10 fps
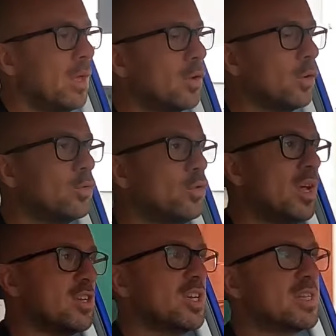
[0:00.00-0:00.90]
quand tu
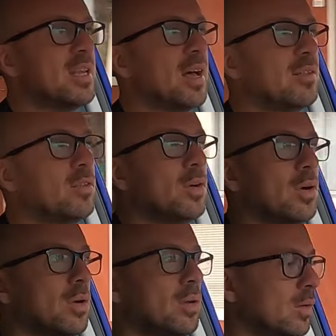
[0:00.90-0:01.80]
lâches
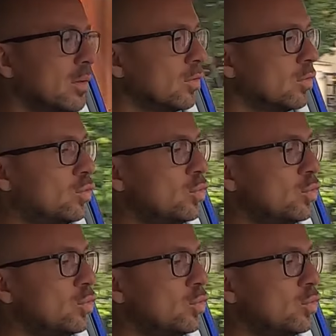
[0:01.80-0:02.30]
l'accélérateur, tu